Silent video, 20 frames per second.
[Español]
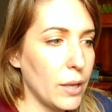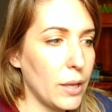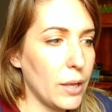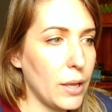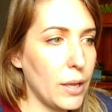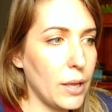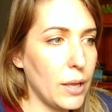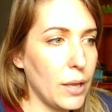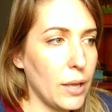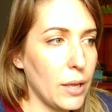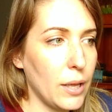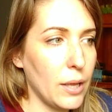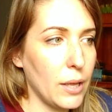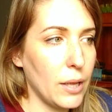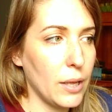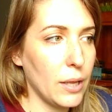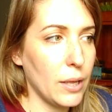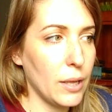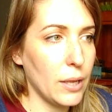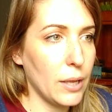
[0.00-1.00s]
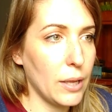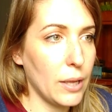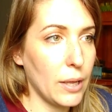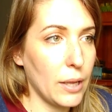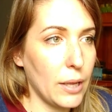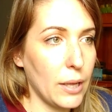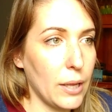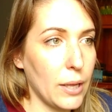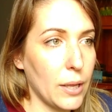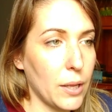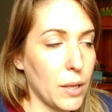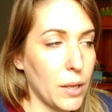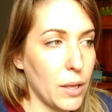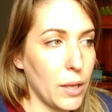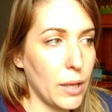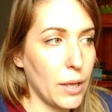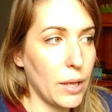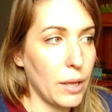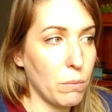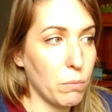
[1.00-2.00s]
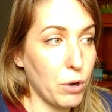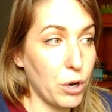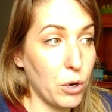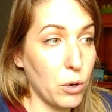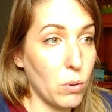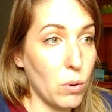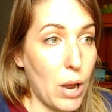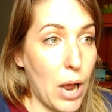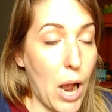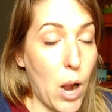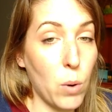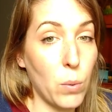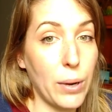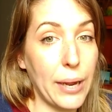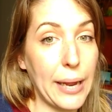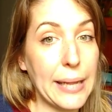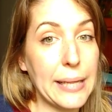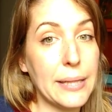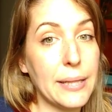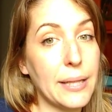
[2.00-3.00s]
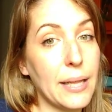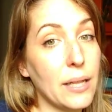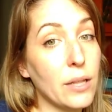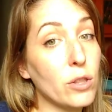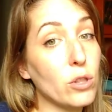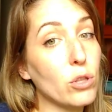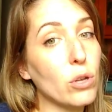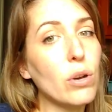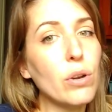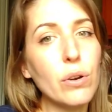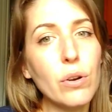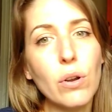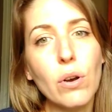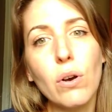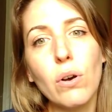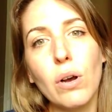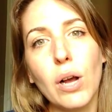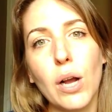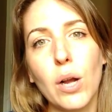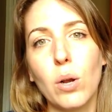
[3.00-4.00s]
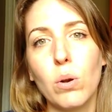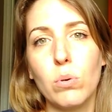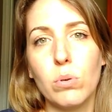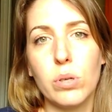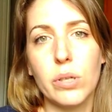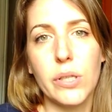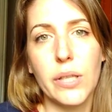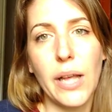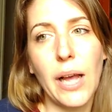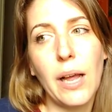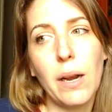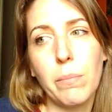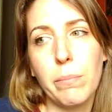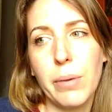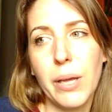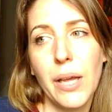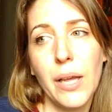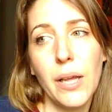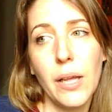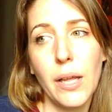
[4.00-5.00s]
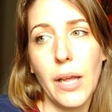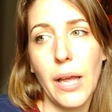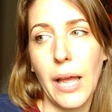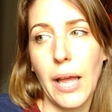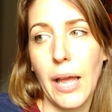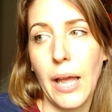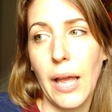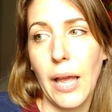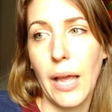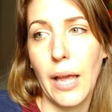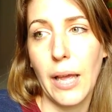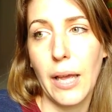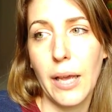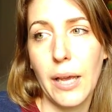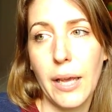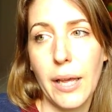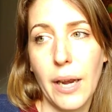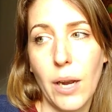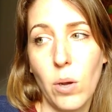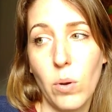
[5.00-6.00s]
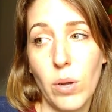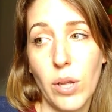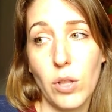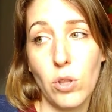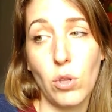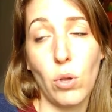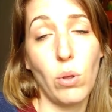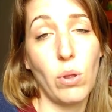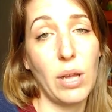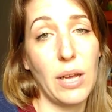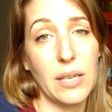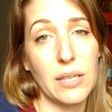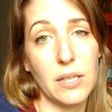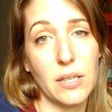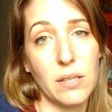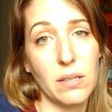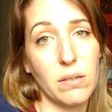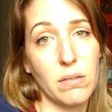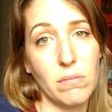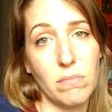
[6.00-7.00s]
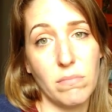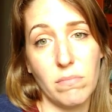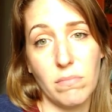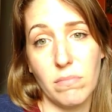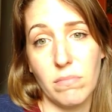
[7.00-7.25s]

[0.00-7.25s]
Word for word: y, bueno, aunque intento no angustiarme, eh, creo que todas